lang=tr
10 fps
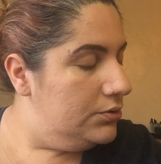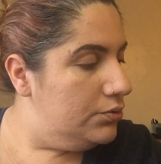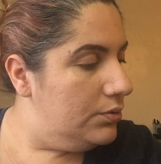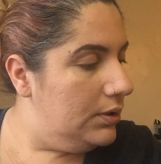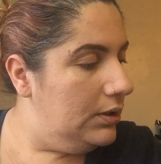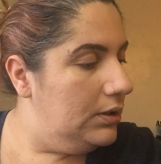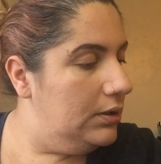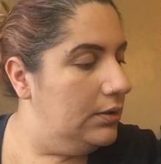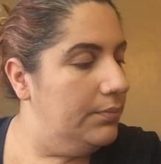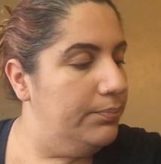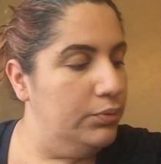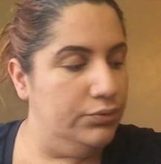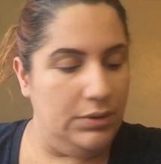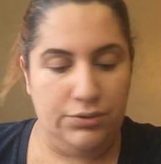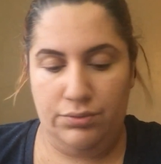Sonra
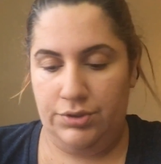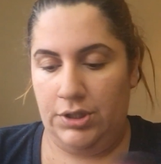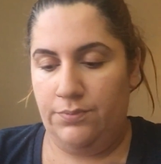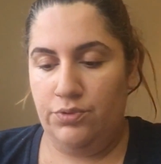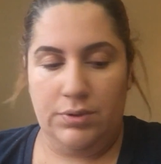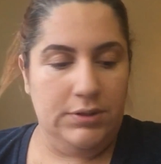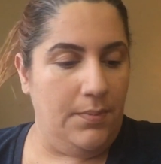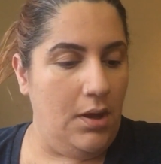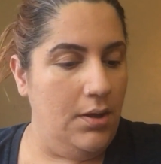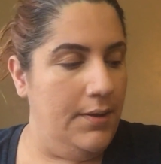pudra süreceğim suratıma.